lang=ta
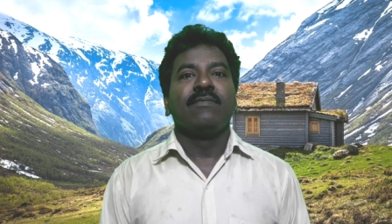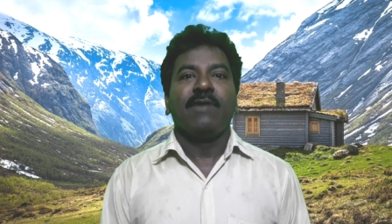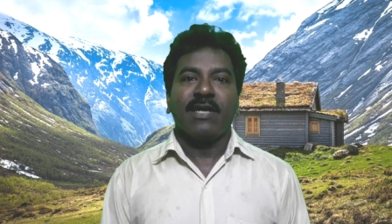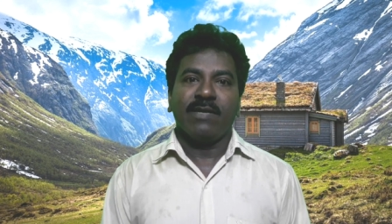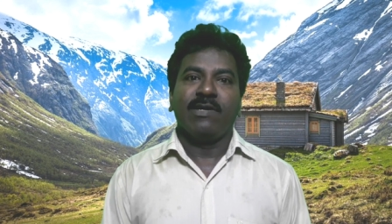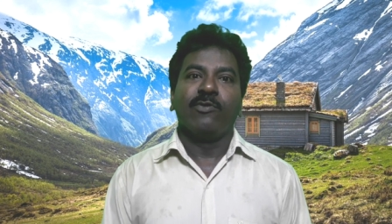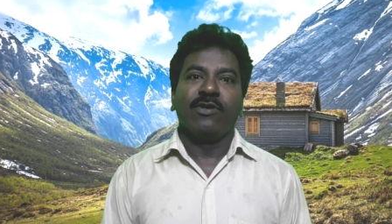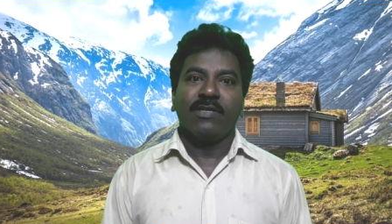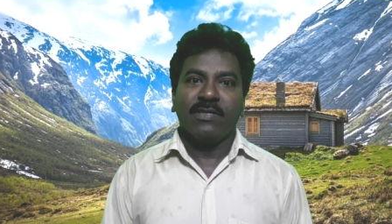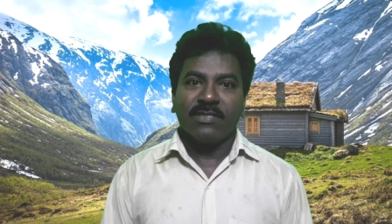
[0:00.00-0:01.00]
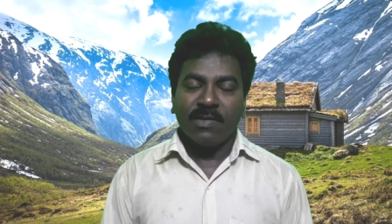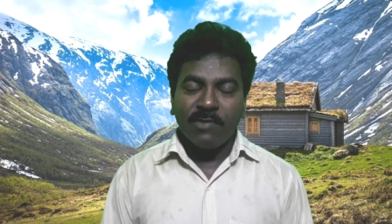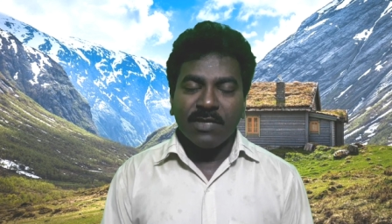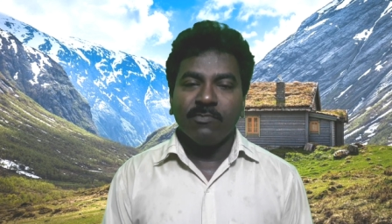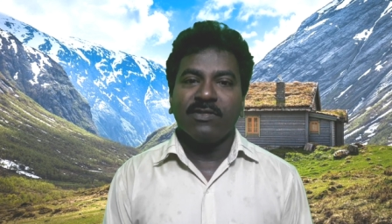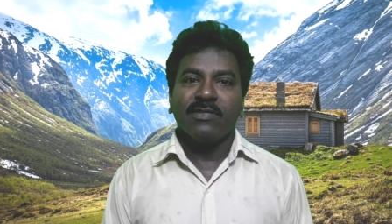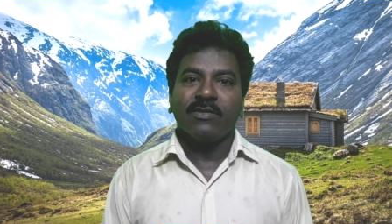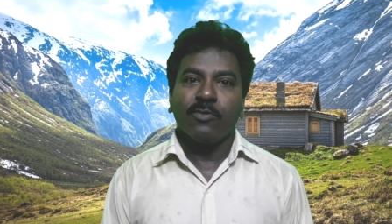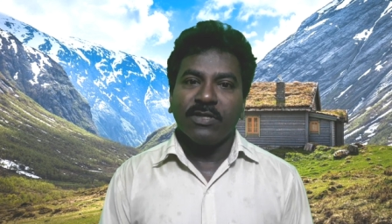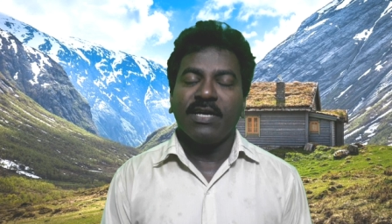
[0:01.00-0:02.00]
பார்க்கலாம் அவங்க சம்மதம்
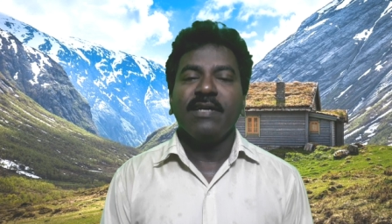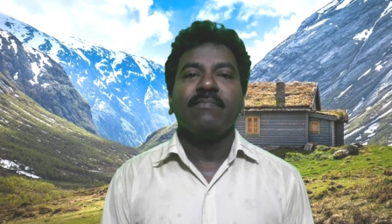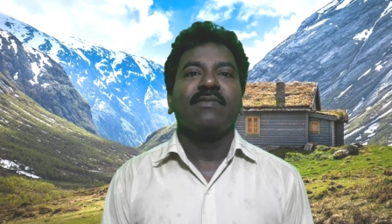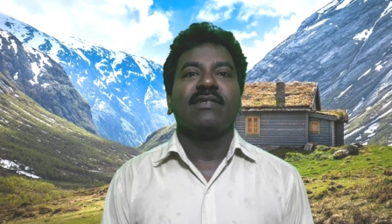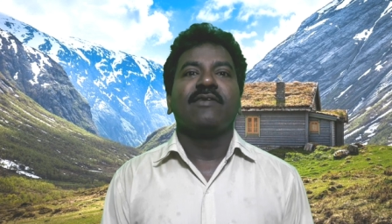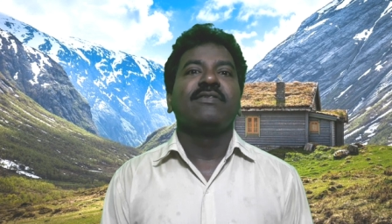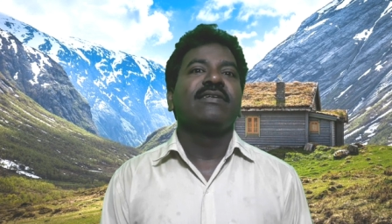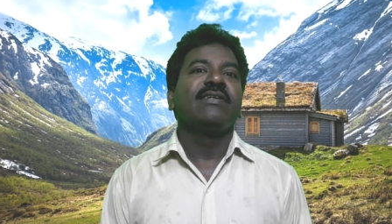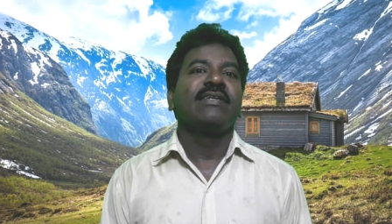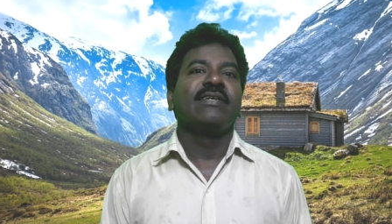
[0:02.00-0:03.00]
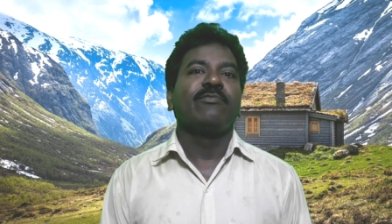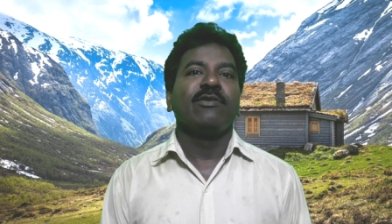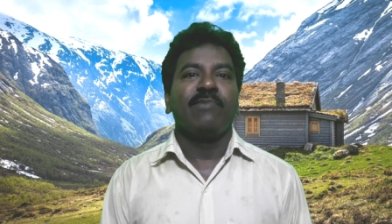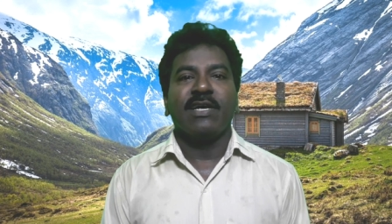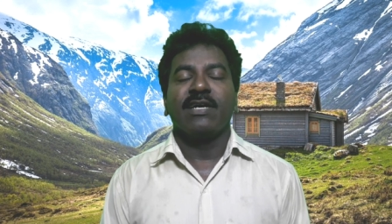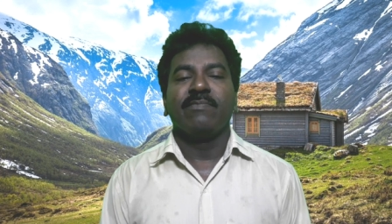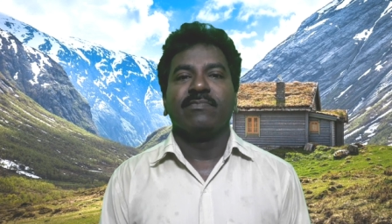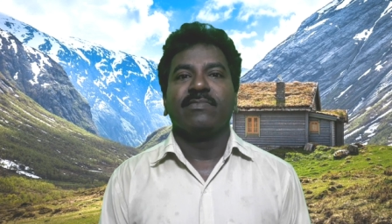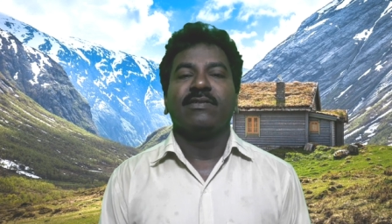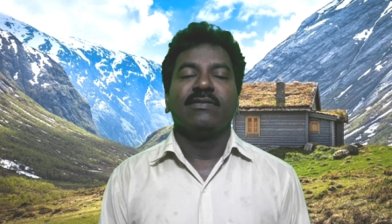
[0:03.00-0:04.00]
கொடுத்தால் அதாவது அங்கே போய் பார்க்கலாம்
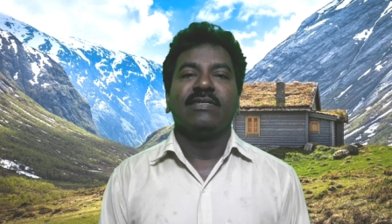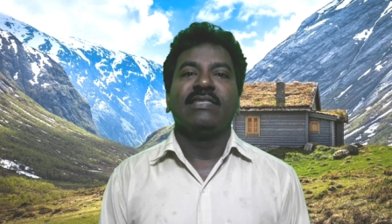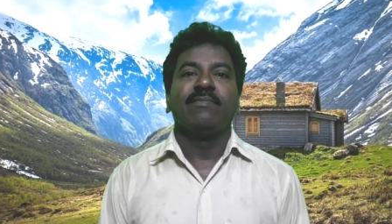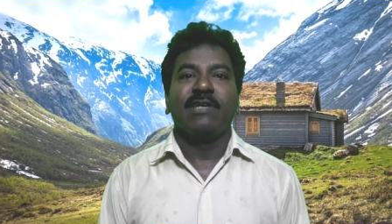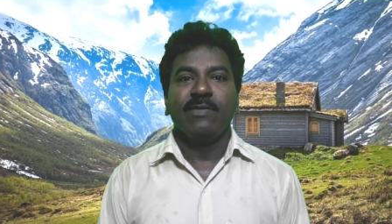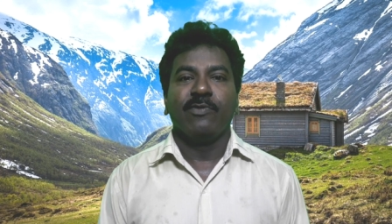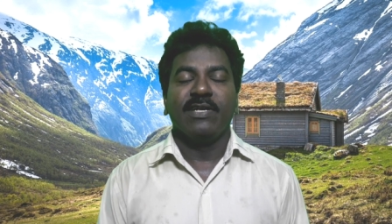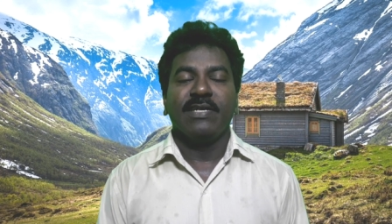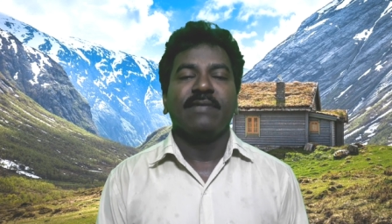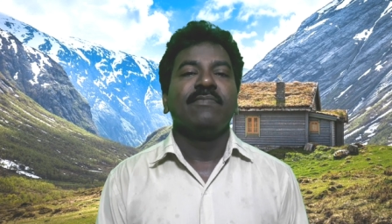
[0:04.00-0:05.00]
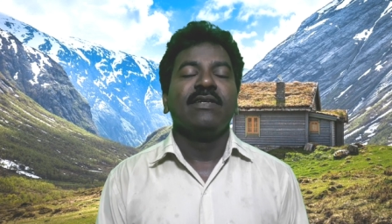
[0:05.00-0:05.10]
எந்த பாதிப்பும் இல்லை